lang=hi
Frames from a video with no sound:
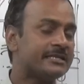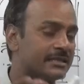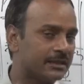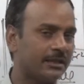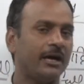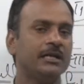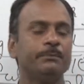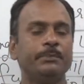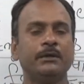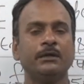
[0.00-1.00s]
कि संथाली
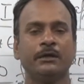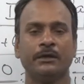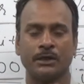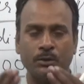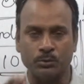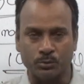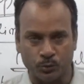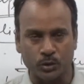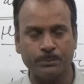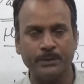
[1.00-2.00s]
पर कि
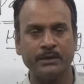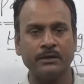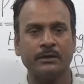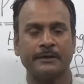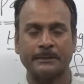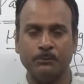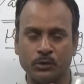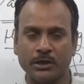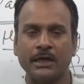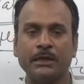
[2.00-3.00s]
कुर्क पर कि
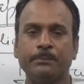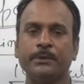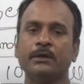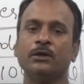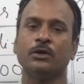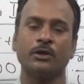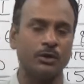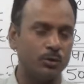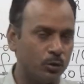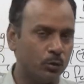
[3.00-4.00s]
मुंडारी पर
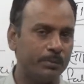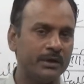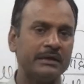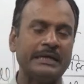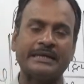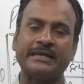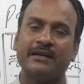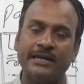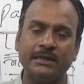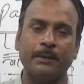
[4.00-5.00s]
कि हो पर कि
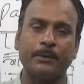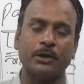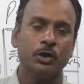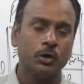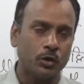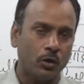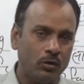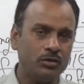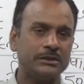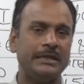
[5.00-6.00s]
खड़िया पर
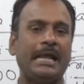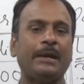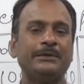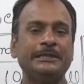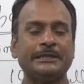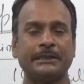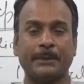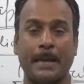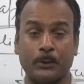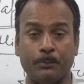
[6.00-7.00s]
कौन सी लैंग्वेज लिटरेचर
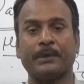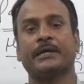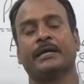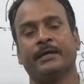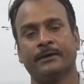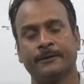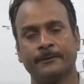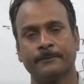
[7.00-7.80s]
पर आपको पकड़ है